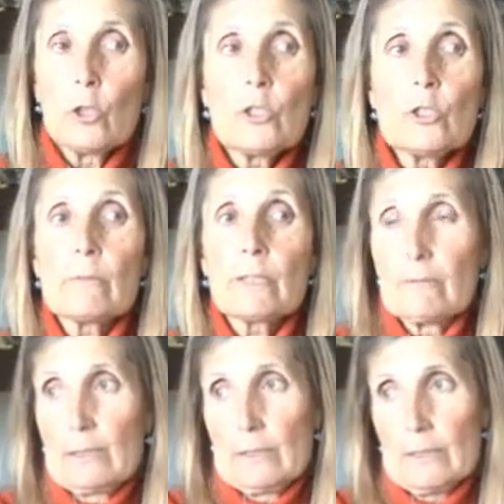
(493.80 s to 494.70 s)
No, hoy no
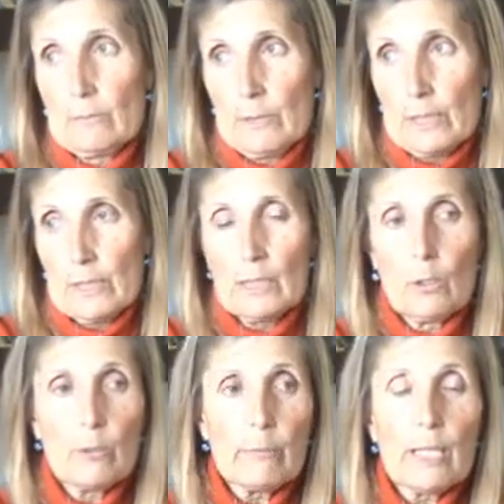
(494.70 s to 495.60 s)
voy a hablar de ninguna
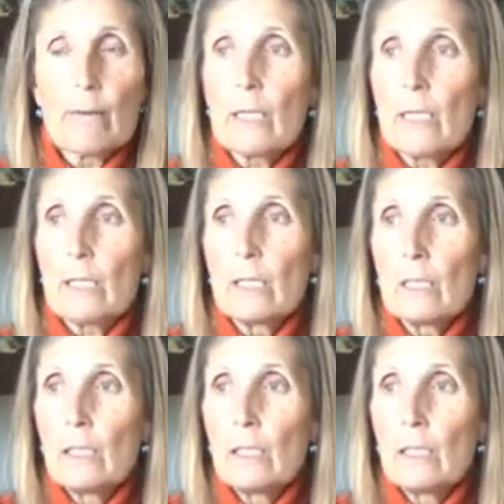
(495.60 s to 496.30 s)
regla. Hoy, vas a hablar,